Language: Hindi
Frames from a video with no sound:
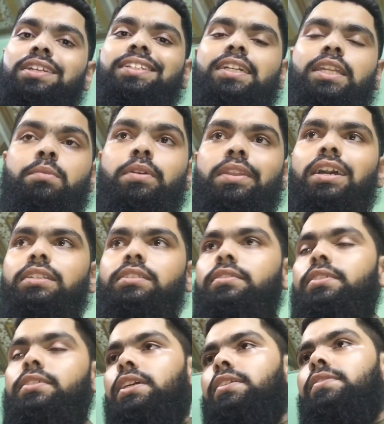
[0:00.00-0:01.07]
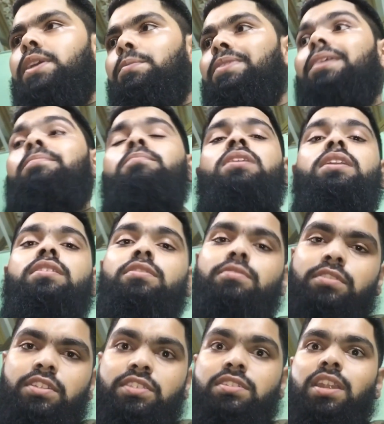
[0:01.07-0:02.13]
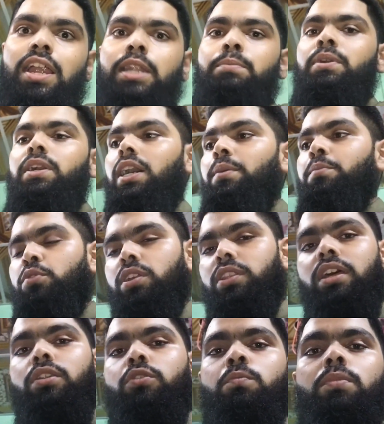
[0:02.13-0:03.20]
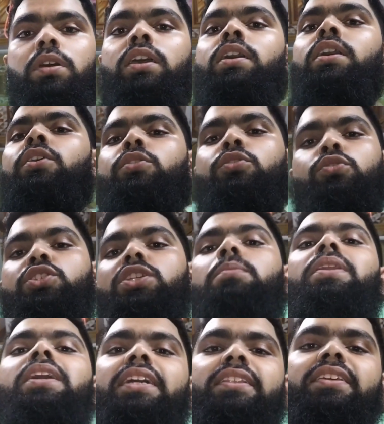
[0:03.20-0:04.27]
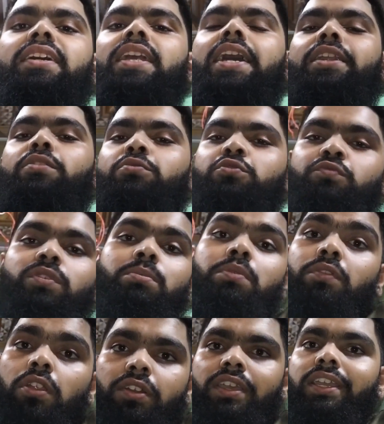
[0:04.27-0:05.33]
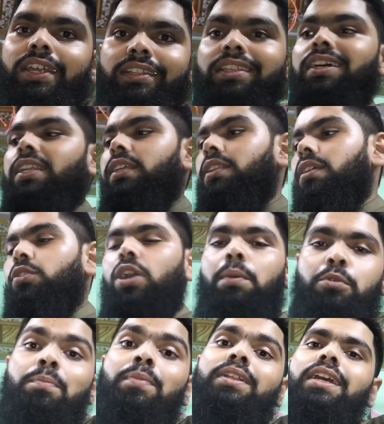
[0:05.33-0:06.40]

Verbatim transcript: रहा था तकरीबन आज से सितंबर के स्टार्ट में काम हो रहा था रूम में तो जब लगी थी ये लाइट उस वक्त मैं ब्लॉगिंग करता नहीं था तो आपको